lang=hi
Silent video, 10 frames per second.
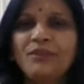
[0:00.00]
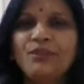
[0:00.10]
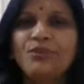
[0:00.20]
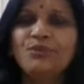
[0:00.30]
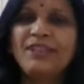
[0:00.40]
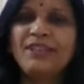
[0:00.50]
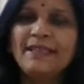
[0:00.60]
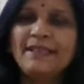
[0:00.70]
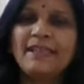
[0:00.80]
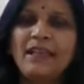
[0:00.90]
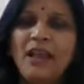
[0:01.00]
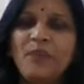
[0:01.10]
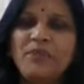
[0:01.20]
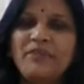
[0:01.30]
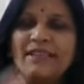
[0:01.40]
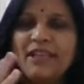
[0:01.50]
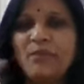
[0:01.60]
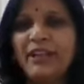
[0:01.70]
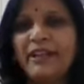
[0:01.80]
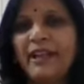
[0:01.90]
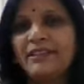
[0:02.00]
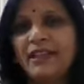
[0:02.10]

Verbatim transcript: तो किसी किसी की नाभि वैसे ही बड़ी रह